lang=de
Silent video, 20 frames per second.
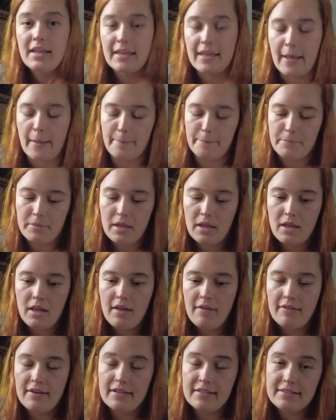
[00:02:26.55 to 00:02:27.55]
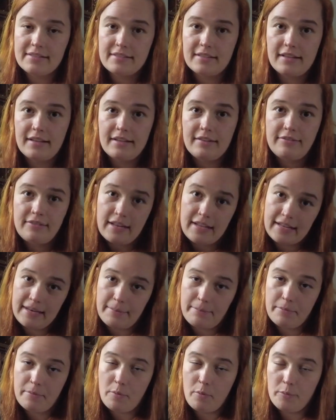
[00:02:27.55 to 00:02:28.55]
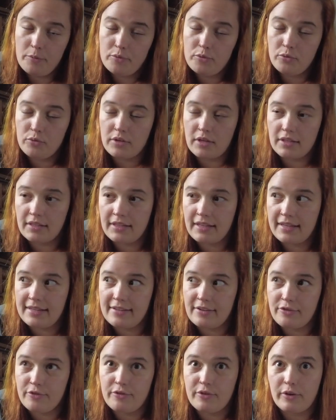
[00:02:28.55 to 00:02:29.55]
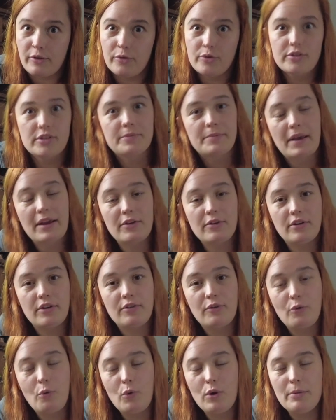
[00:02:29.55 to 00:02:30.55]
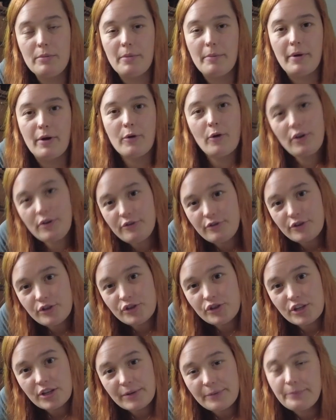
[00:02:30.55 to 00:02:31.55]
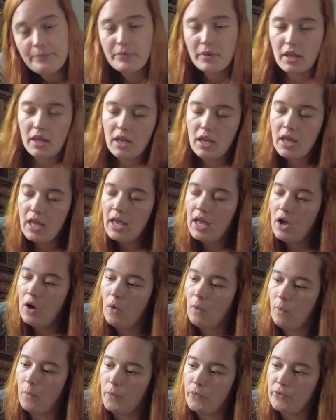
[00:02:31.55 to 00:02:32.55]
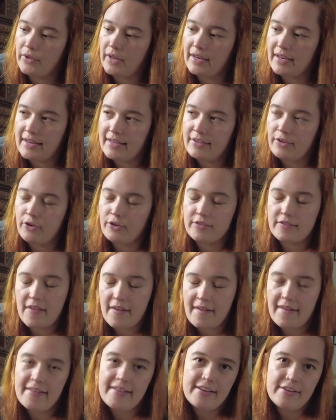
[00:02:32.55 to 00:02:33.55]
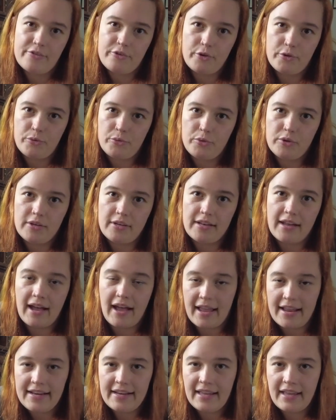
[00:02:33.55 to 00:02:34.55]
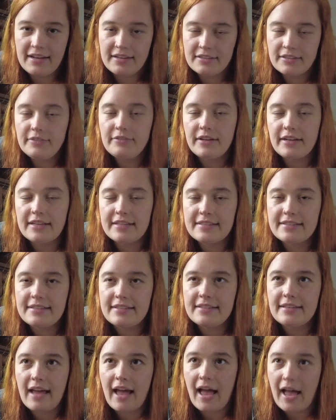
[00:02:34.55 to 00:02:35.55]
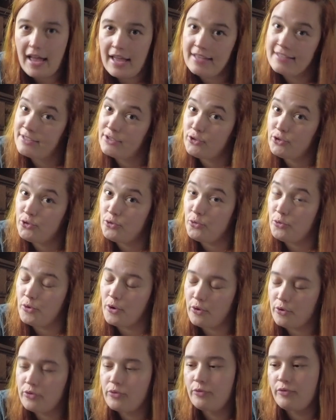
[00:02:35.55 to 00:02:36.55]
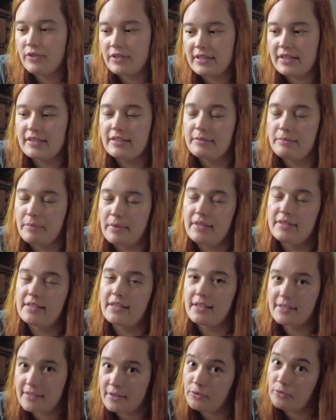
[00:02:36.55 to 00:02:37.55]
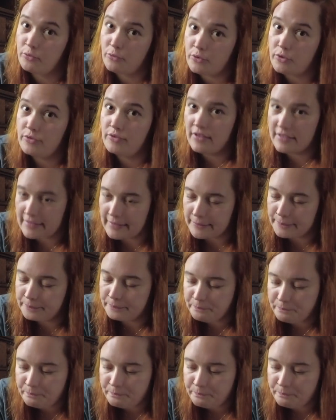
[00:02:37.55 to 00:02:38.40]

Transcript: ja, wenn das äh, vielleicht klappt mit dem Umzug, dann kriegen die auf jeden Fall ein größeres Becken und dann hole ich mir ein paar Goldfischchen. Und dann hätte ich auch sehr gerne eine Efeutute, die da reinrankt, weil das sieht A sehr schön aus und wie gesagt, das B sehr, sehr gut fürs Wasser.